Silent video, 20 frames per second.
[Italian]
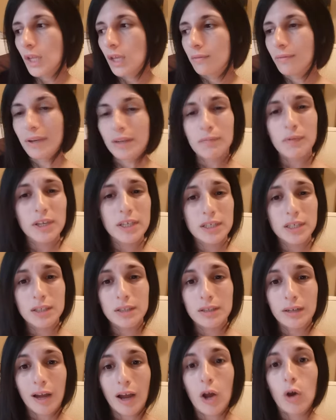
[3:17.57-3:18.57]
i vai vecchi
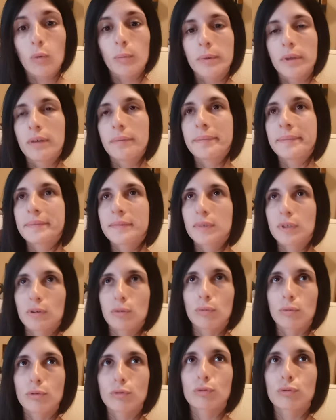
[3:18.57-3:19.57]
traumi, perché
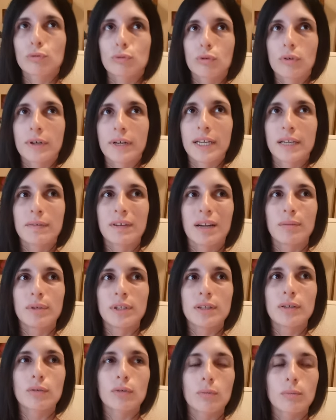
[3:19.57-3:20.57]
comunque ho dovuto toccare
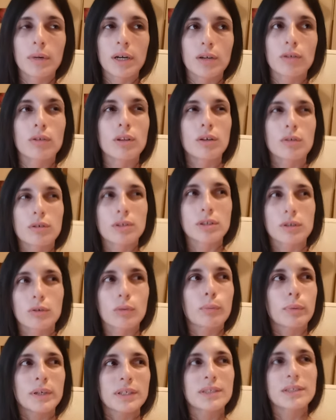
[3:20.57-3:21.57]
veramente con mano le cose che
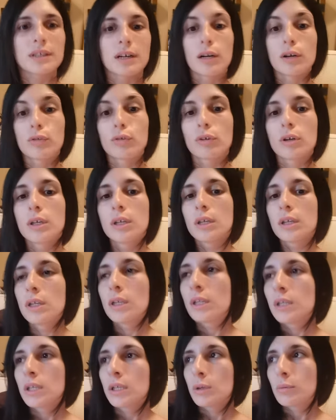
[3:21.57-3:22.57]
ho passato,
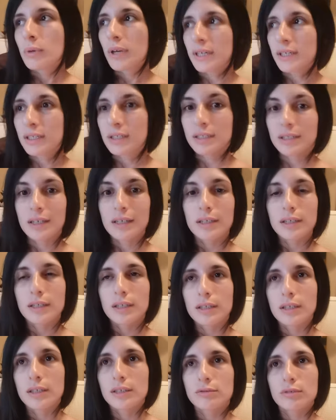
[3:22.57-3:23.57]
anche sai
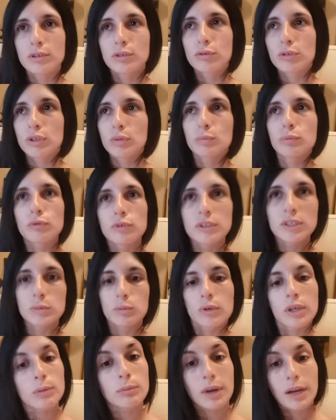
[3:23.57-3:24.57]
la situazione del
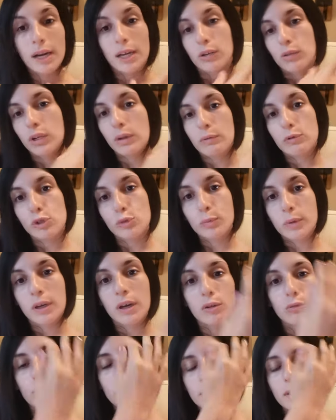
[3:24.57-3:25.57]
bullismo che magari non avevo
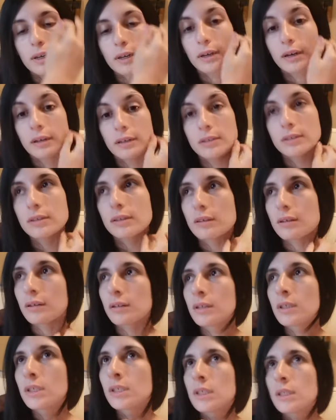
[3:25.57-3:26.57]
spiegato in
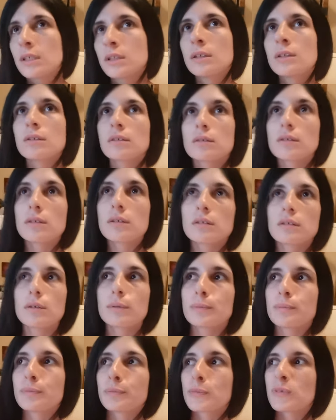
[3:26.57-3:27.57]
casa,
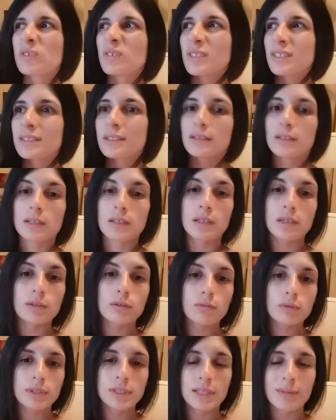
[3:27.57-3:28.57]
uh, questa,
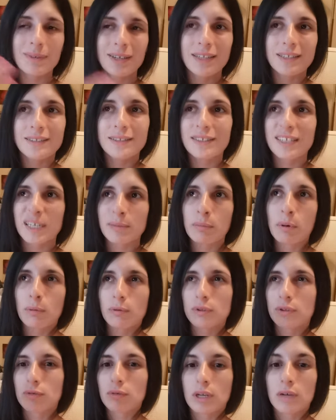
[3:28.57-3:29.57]
questa malattia che mi ha
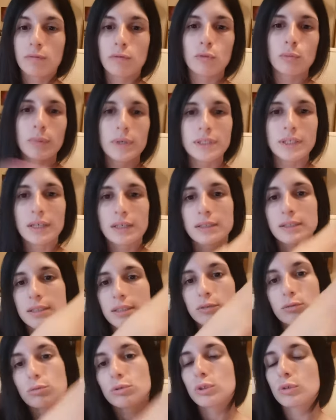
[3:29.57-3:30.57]
portato a una forma
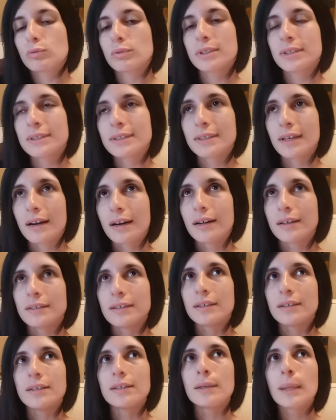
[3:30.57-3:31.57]
d'ansia in tutti questi
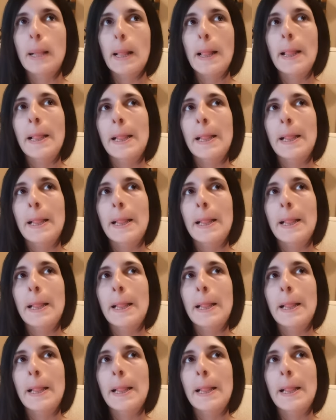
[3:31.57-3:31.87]
anni,